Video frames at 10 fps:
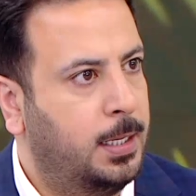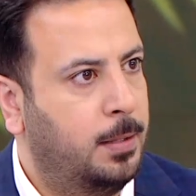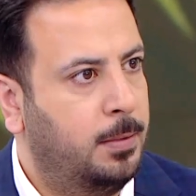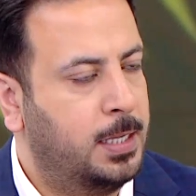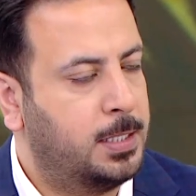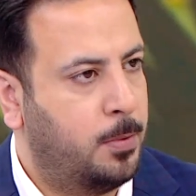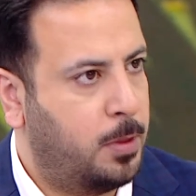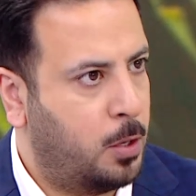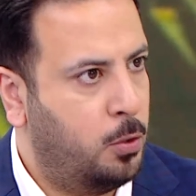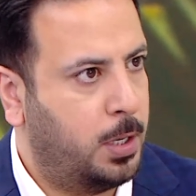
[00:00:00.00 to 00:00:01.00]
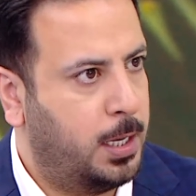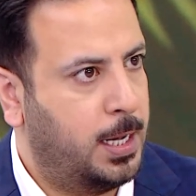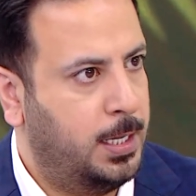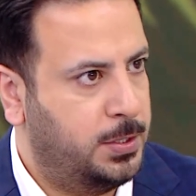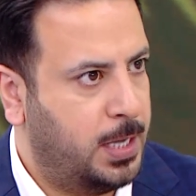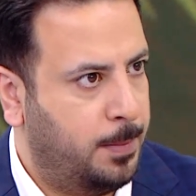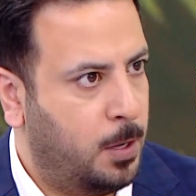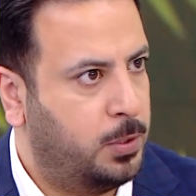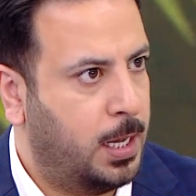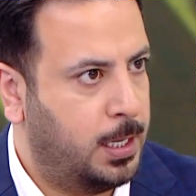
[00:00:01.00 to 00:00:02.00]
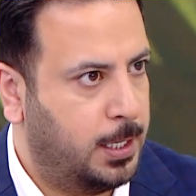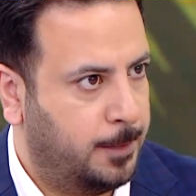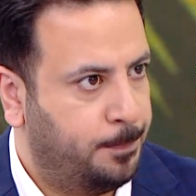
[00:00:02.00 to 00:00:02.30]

ليس بالضروره هي اعجاب او تأييد لا